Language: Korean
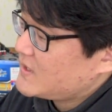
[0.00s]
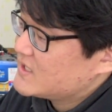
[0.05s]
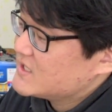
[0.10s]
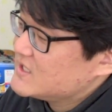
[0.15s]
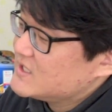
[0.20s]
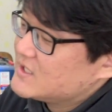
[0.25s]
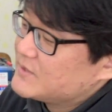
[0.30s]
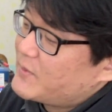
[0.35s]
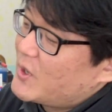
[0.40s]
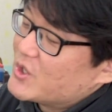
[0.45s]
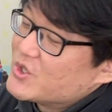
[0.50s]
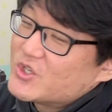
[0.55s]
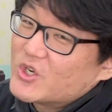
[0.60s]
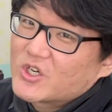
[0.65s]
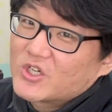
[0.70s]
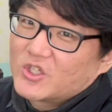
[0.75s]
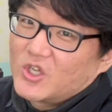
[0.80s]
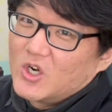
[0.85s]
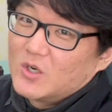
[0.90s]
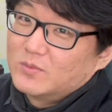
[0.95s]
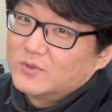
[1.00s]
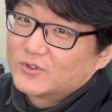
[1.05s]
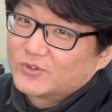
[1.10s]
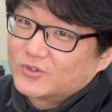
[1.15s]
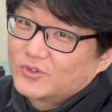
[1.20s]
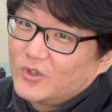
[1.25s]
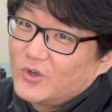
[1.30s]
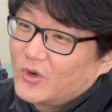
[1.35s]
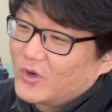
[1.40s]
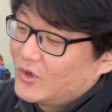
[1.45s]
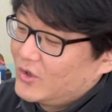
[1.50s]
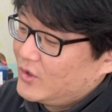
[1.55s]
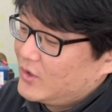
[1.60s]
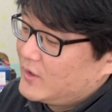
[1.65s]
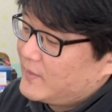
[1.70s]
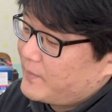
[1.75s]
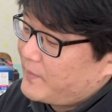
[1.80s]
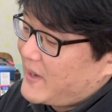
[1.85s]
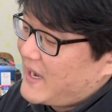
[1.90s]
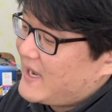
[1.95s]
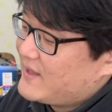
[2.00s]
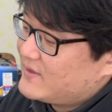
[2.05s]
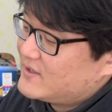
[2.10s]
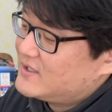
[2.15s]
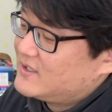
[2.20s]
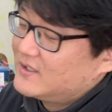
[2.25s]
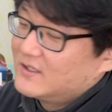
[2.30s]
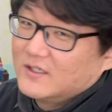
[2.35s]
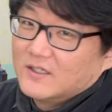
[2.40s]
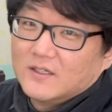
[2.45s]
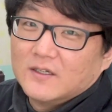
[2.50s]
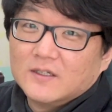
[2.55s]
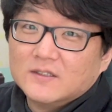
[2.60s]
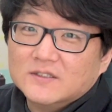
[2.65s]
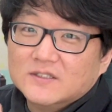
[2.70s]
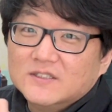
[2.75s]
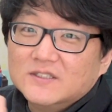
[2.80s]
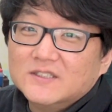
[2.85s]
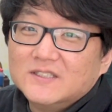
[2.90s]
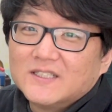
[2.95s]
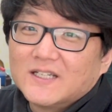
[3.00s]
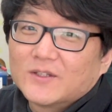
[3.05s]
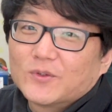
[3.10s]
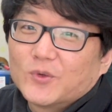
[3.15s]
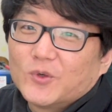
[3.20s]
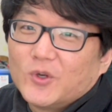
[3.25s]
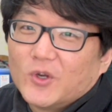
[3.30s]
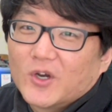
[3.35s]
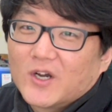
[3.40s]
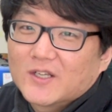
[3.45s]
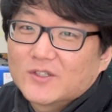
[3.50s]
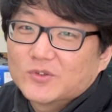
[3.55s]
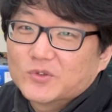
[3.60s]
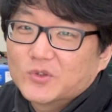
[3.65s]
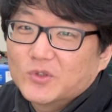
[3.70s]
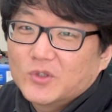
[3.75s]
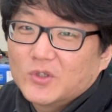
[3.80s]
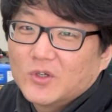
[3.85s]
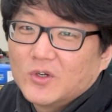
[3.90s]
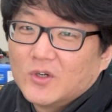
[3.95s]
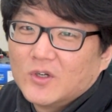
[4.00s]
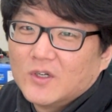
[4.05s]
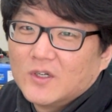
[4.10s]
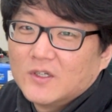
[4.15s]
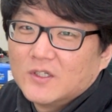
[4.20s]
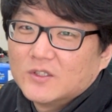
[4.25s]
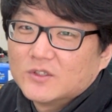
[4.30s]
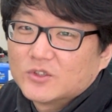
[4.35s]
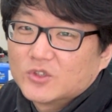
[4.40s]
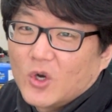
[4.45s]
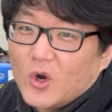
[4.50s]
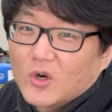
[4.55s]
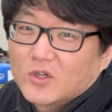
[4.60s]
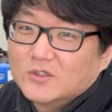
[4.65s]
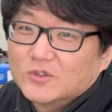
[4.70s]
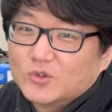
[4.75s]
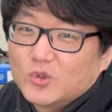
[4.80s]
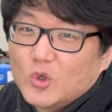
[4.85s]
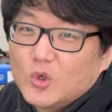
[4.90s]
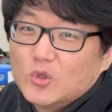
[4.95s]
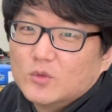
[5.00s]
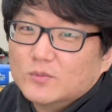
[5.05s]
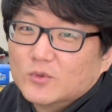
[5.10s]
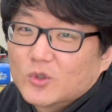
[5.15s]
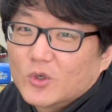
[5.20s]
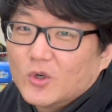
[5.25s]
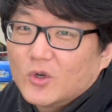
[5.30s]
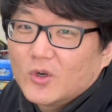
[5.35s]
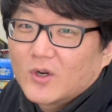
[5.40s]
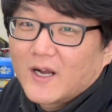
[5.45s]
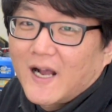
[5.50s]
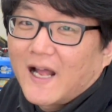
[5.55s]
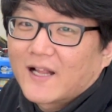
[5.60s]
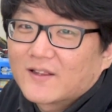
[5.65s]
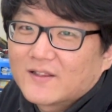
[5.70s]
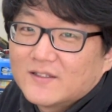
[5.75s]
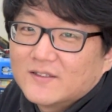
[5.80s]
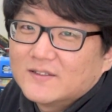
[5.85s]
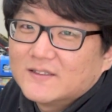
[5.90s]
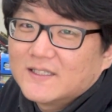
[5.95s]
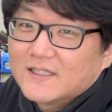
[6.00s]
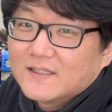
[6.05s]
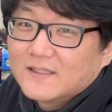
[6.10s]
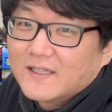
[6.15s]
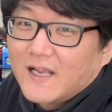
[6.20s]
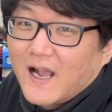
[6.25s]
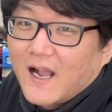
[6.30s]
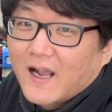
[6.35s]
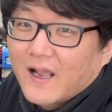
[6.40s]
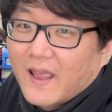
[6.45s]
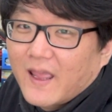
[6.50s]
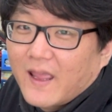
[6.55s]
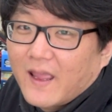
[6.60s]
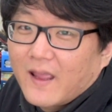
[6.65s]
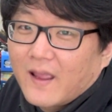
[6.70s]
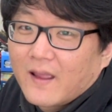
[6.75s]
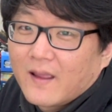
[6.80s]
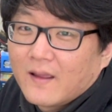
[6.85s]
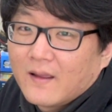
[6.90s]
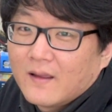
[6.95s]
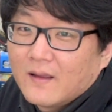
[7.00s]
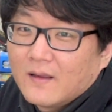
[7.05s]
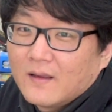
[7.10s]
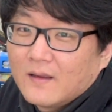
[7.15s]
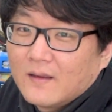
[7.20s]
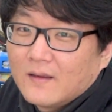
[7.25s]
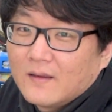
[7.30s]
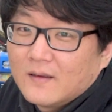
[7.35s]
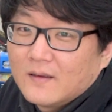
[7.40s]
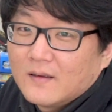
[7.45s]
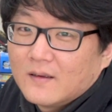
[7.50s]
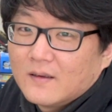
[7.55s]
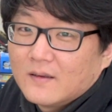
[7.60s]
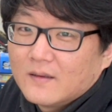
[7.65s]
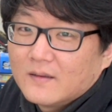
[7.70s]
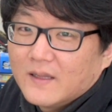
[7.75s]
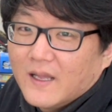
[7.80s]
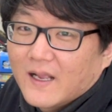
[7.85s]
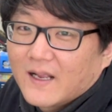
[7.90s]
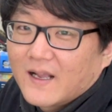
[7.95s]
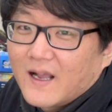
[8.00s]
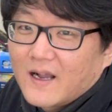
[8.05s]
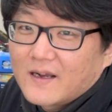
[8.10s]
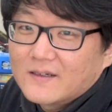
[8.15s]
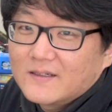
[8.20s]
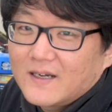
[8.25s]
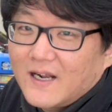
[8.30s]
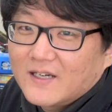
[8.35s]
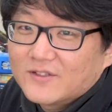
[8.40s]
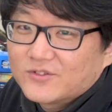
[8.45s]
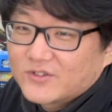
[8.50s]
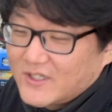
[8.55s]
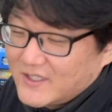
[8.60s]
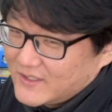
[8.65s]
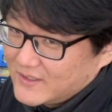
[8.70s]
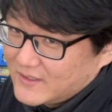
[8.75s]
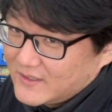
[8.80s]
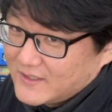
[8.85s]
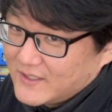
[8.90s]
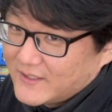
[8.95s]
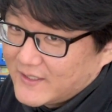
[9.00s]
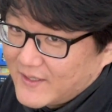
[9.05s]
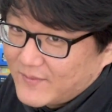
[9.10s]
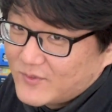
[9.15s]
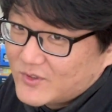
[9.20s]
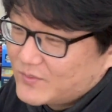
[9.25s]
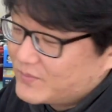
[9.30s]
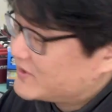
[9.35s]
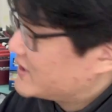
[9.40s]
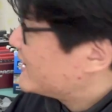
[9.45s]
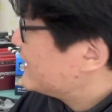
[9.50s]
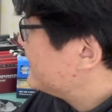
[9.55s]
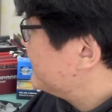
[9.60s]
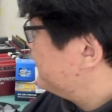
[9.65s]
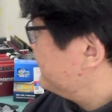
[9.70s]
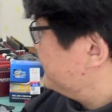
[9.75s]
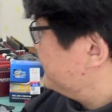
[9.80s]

이 면적이 넓을수록 팬을 느리게 돌려가지고 적은 소음으로 같은 양의 냉각을 할 수가 있기 때문입니다.